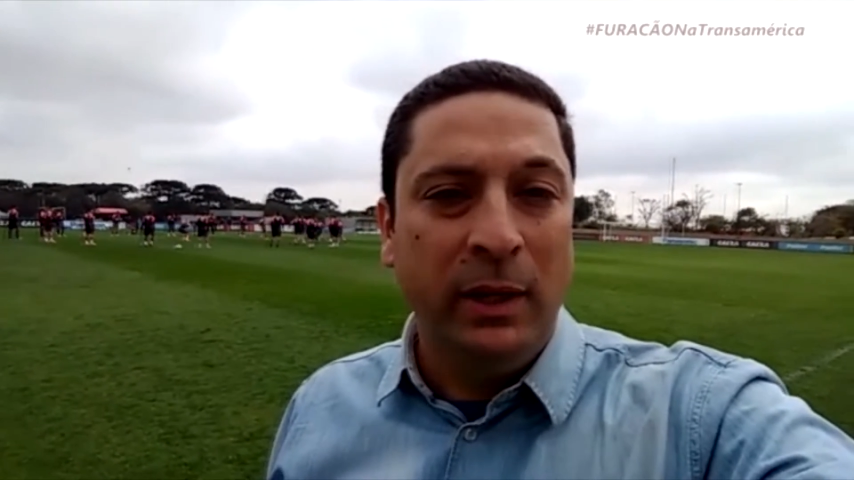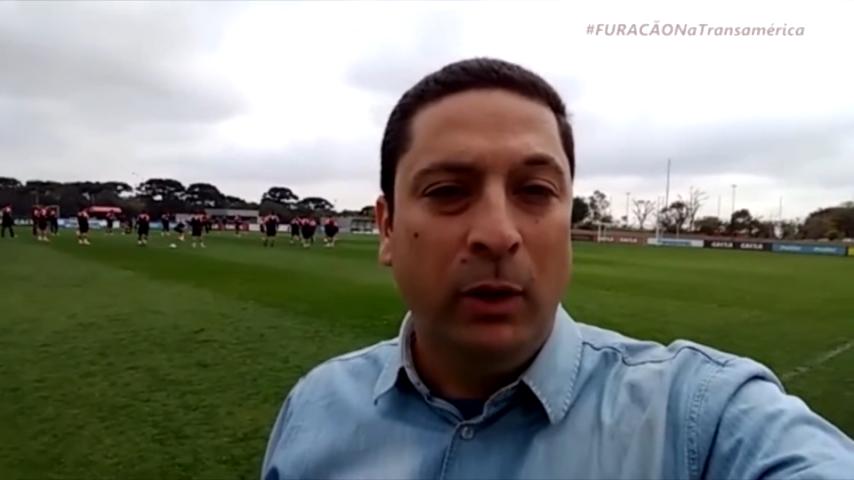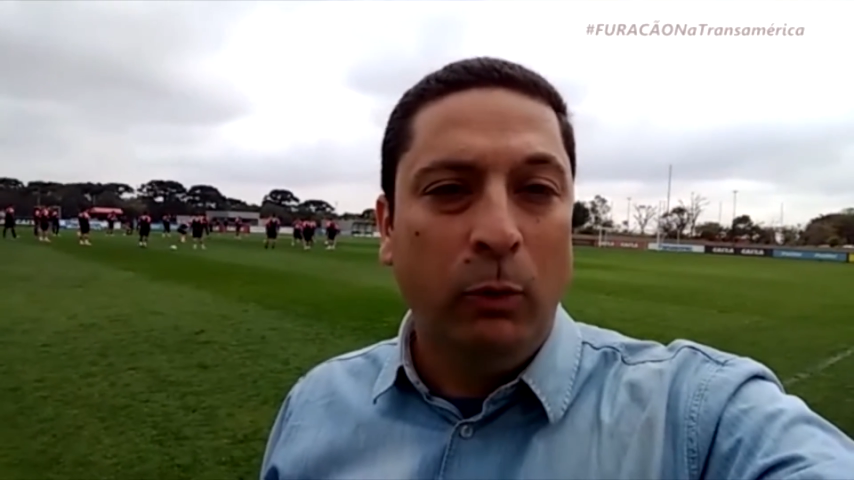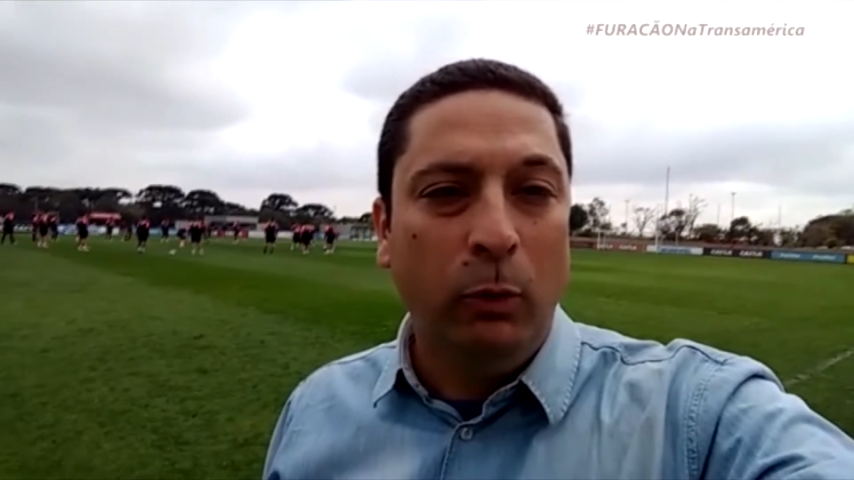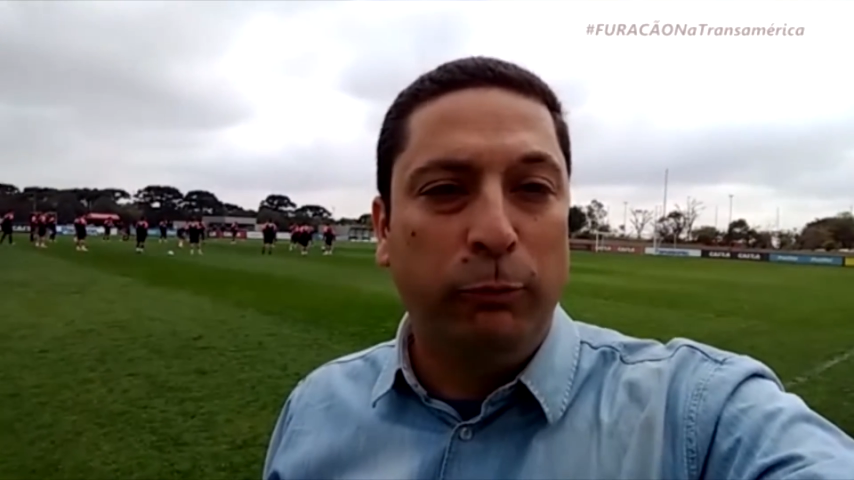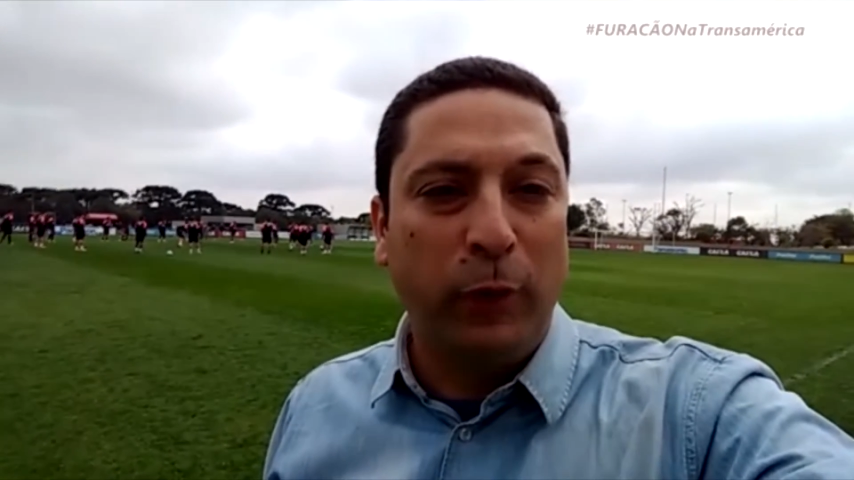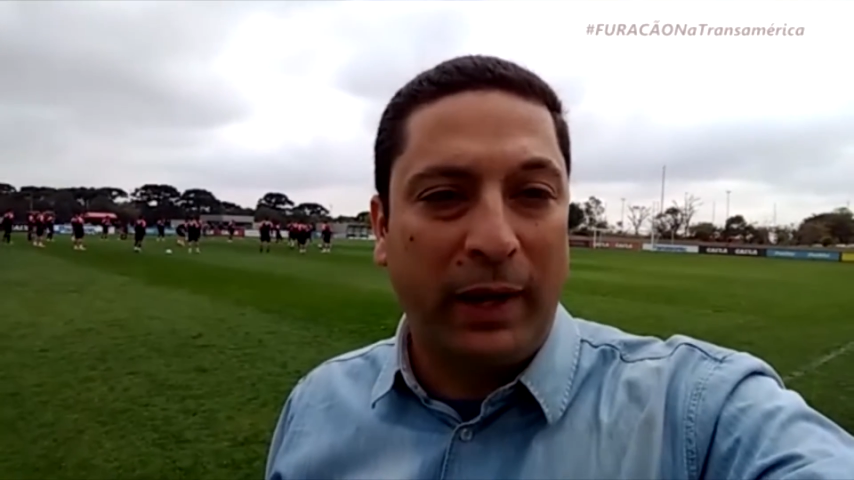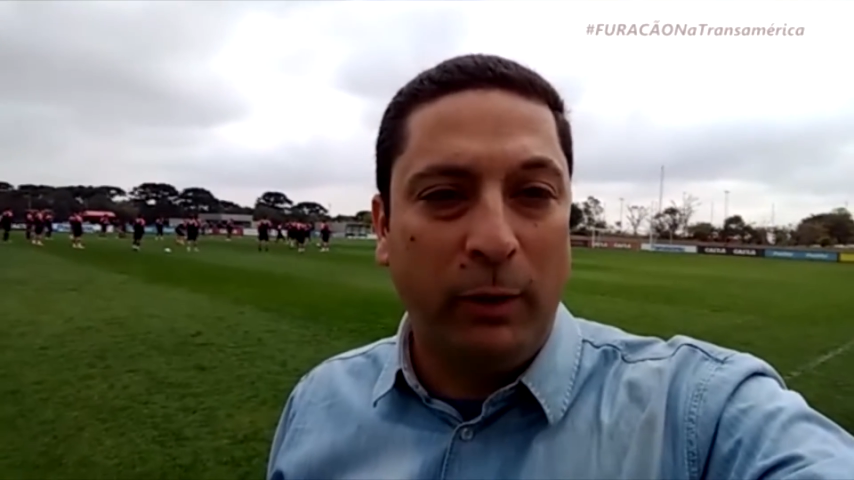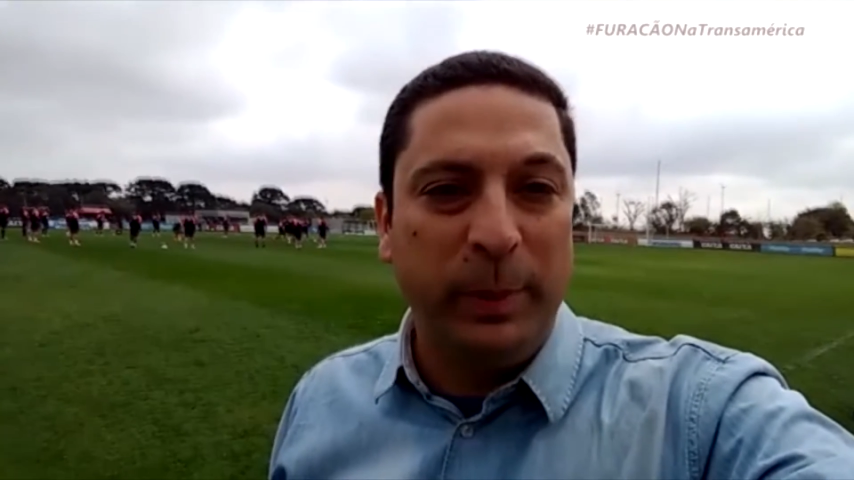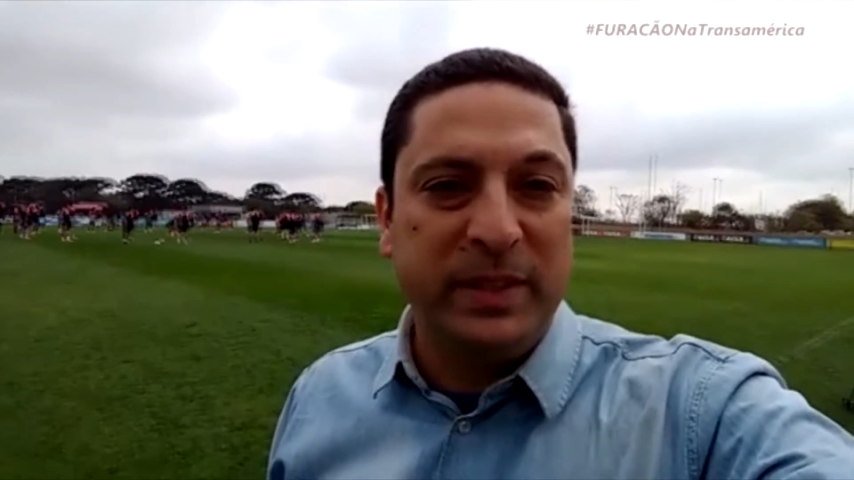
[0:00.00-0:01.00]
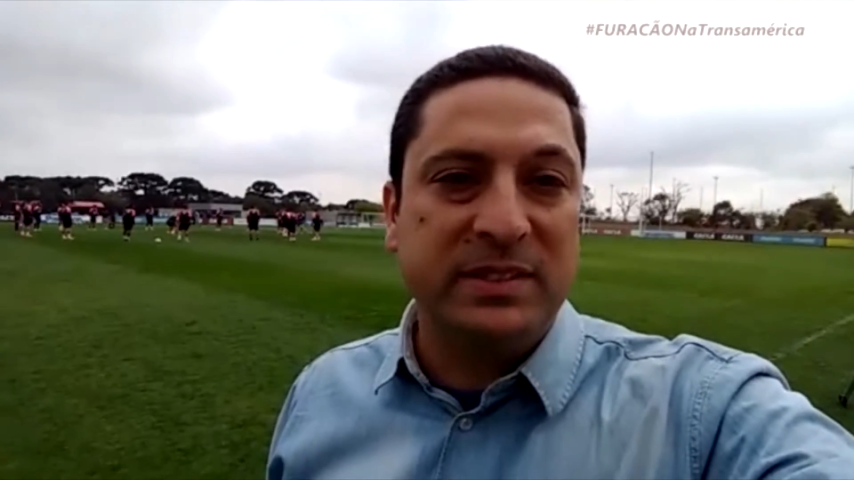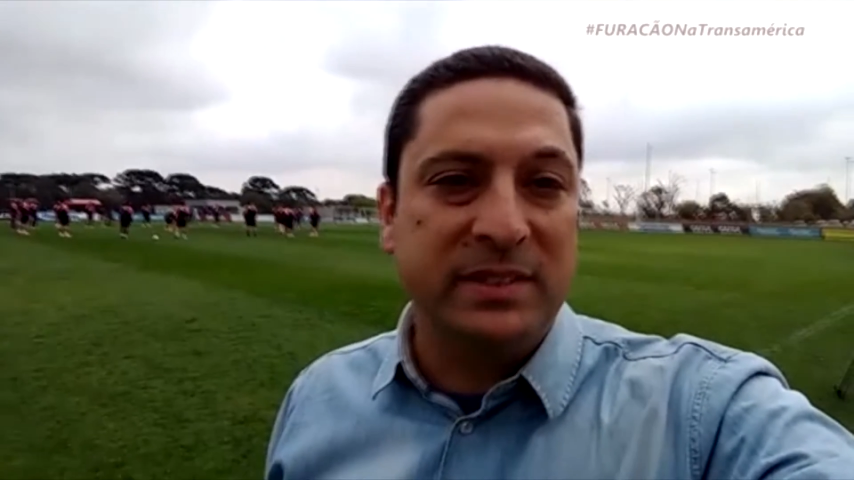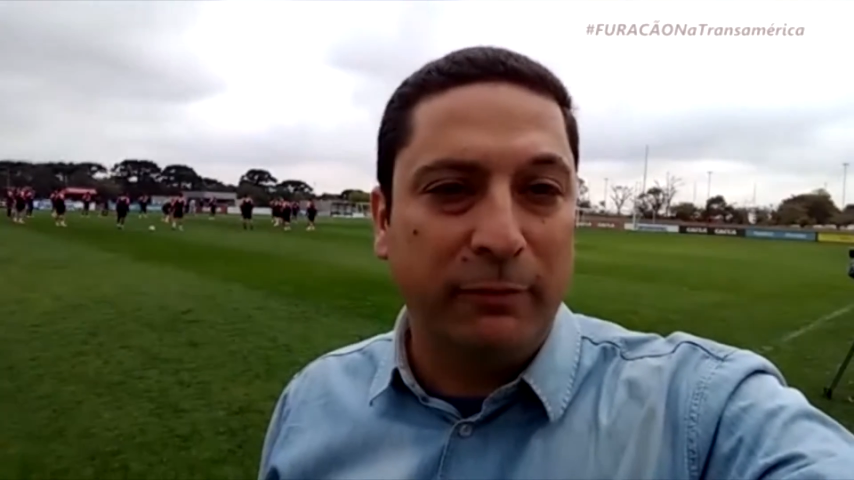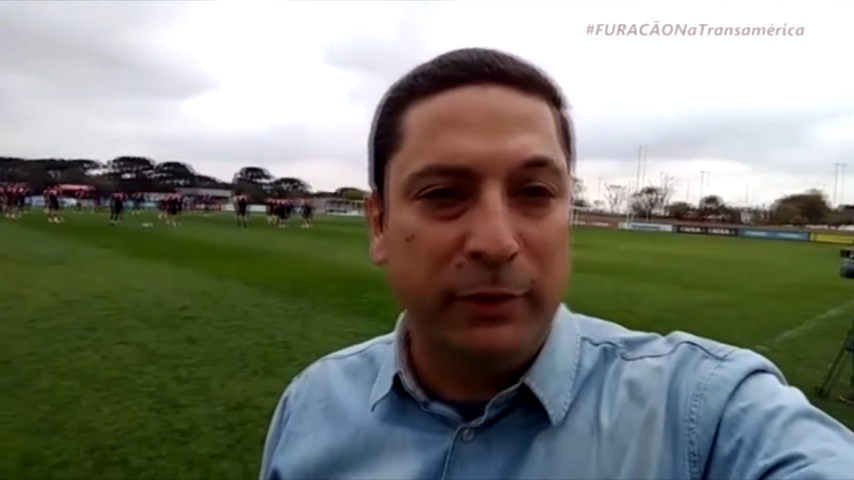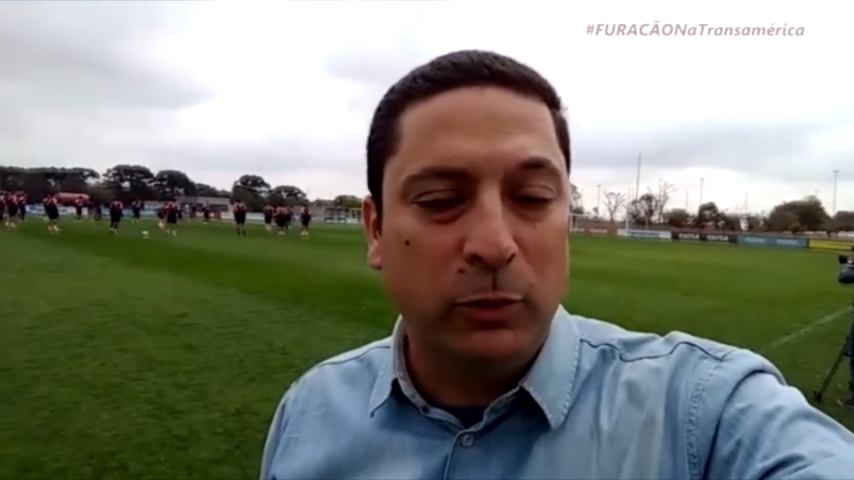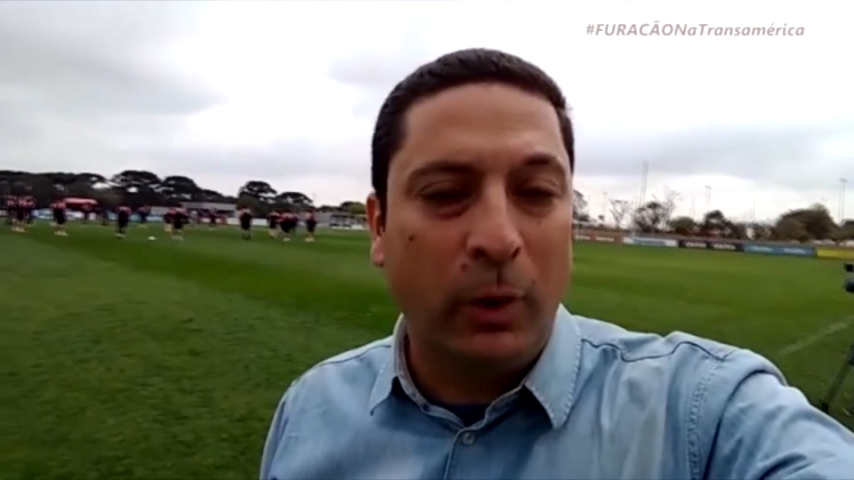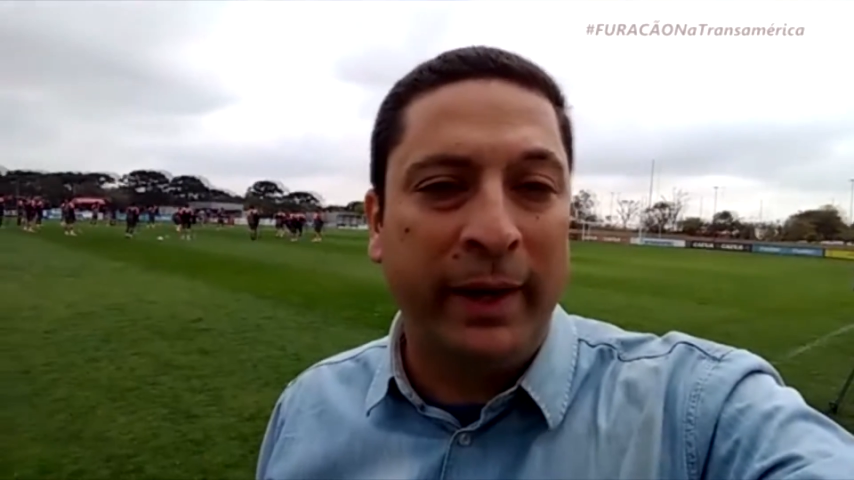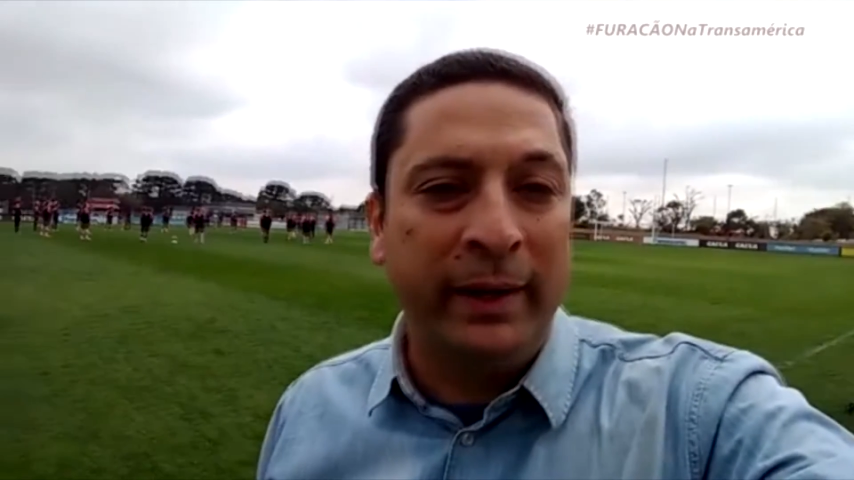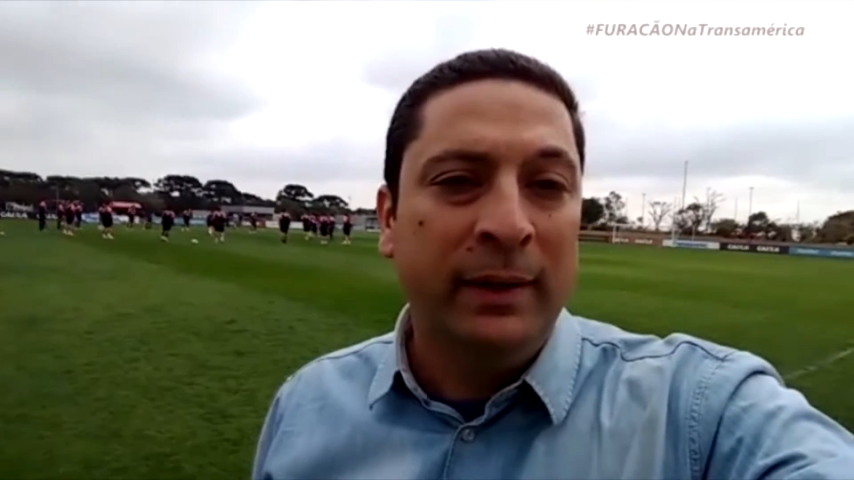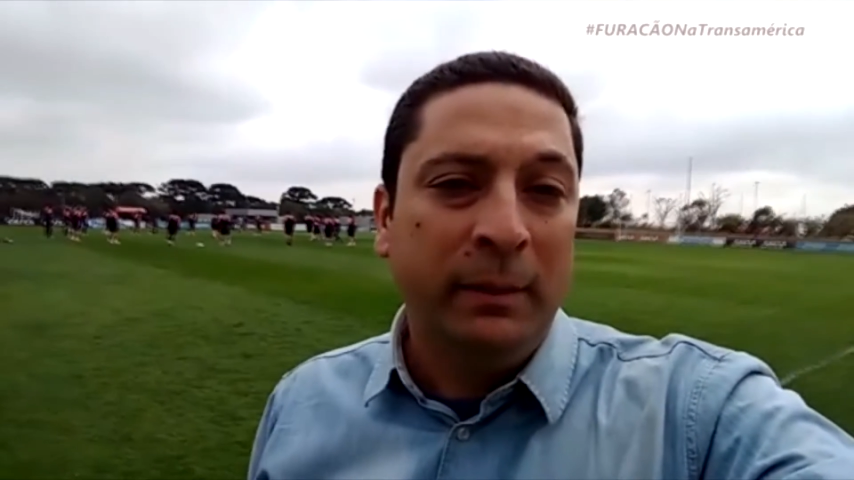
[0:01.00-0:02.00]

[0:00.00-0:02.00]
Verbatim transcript: O Furacão precisa da vitória